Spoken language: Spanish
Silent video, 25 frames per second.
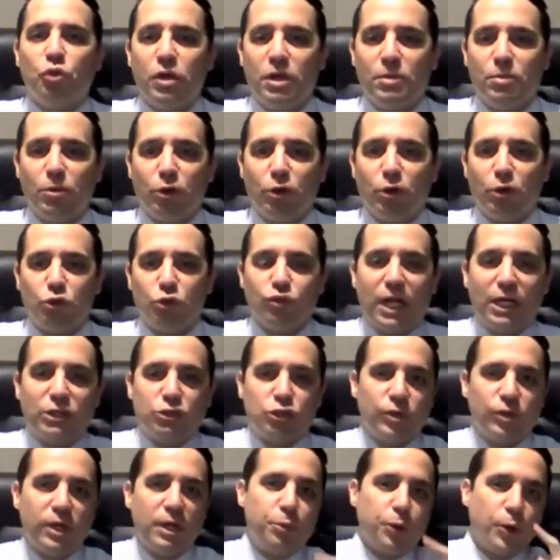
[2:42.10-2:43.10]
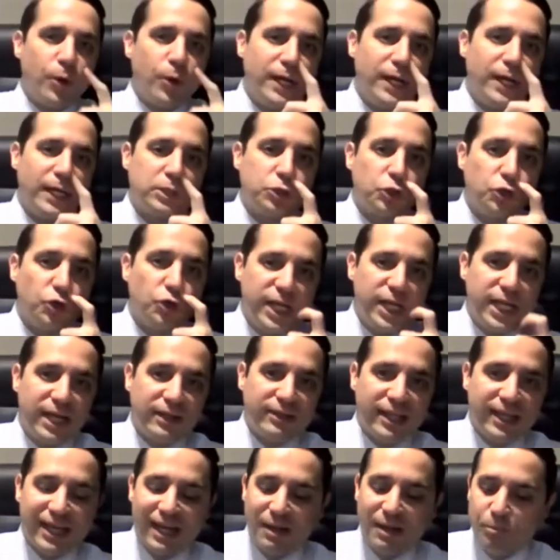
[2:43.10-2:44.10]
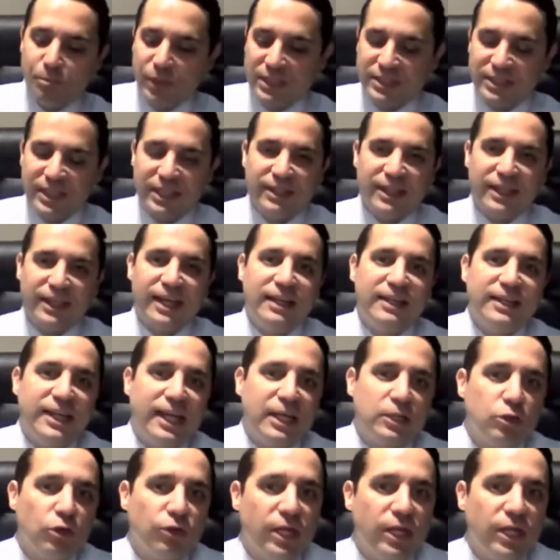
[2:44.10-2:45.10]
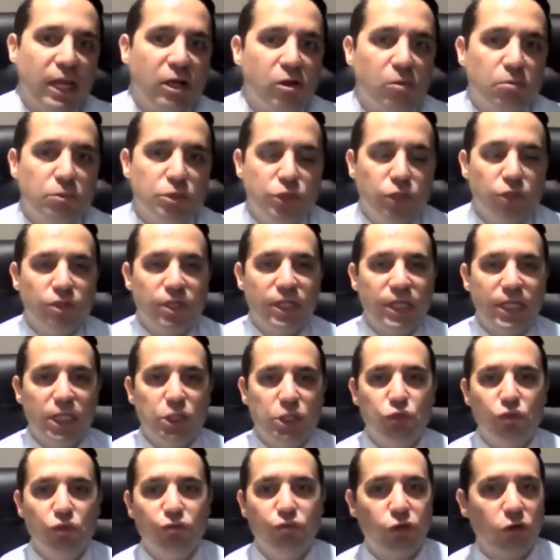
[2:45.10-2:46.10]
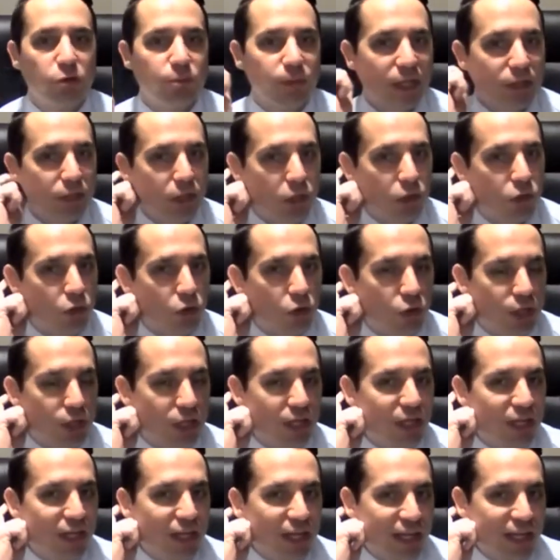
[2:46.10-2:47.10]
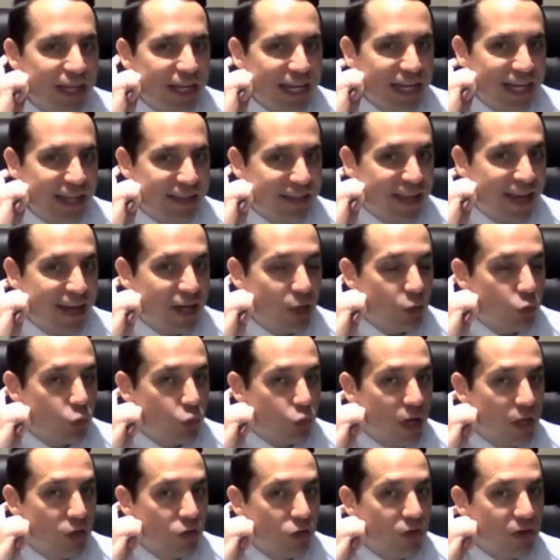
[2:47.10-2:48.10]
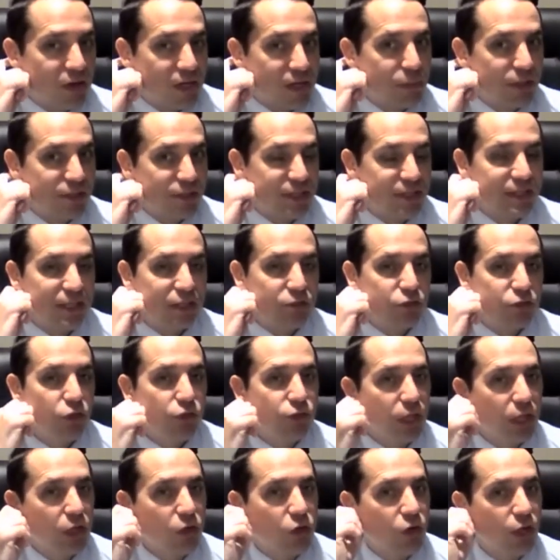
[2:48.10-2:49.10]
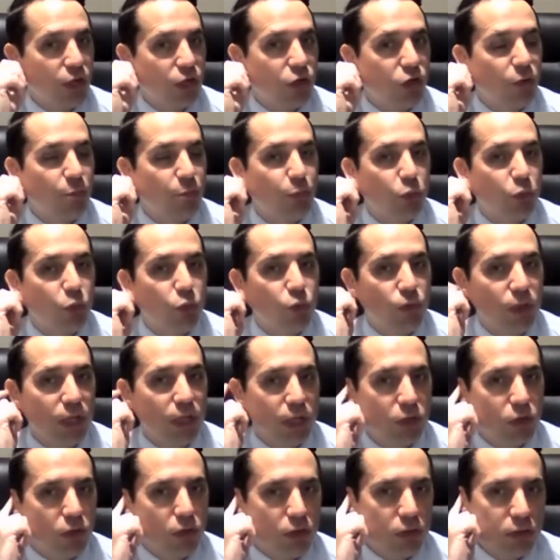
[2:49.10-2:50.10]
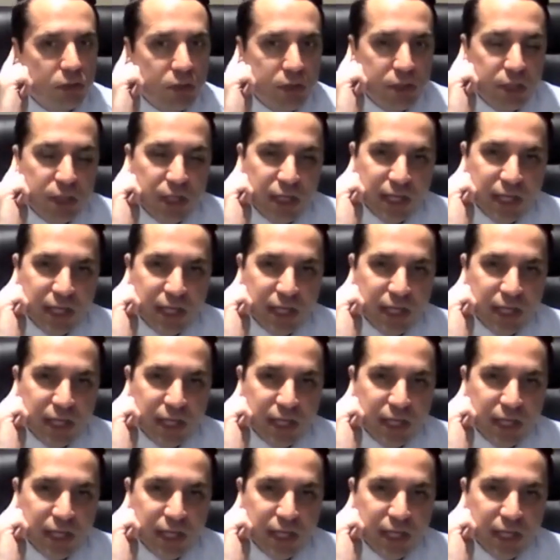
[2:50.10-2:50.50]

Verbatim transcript: tuvimos una sobreprueba electrónica, tengan presente que el director de la Comisión de Derecho Informático hoy está actuando en representación del colegio público